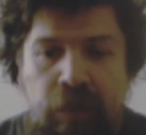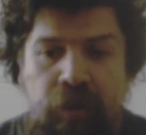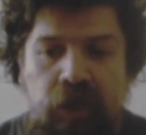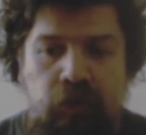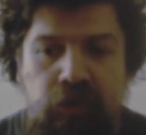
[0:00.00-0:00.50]

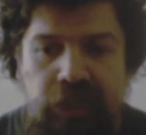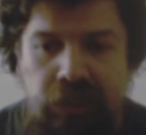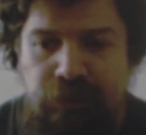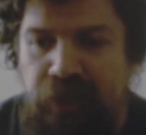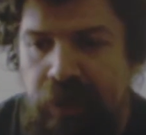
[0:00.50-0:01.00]
Porque tú
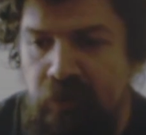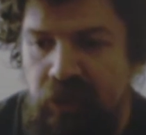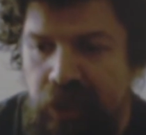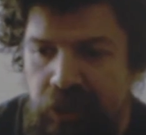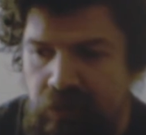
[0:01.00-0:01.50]
tenés, por ejemplo,
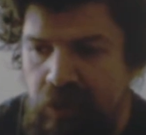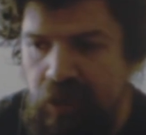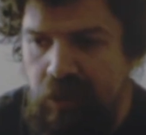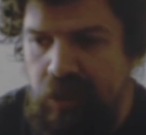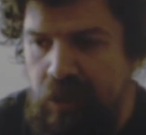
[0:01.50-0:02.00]
tenés
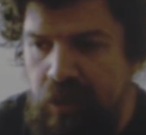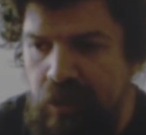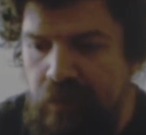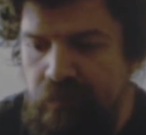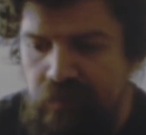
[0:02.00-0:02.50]

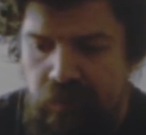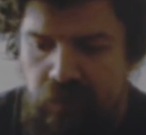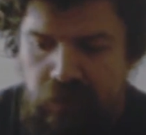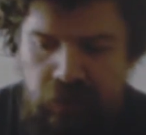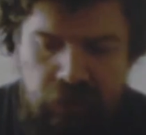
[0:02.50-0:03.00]
eh,
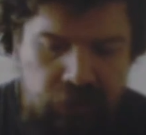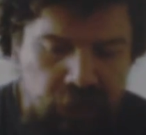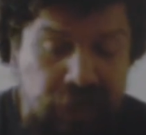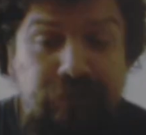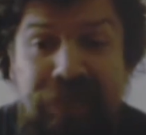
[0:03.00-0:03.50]

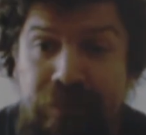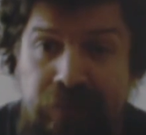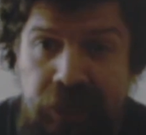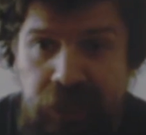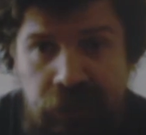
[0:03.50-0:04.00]
la NES
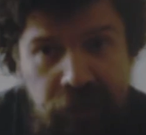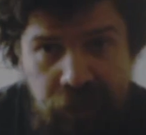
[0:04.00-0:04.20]
Mini.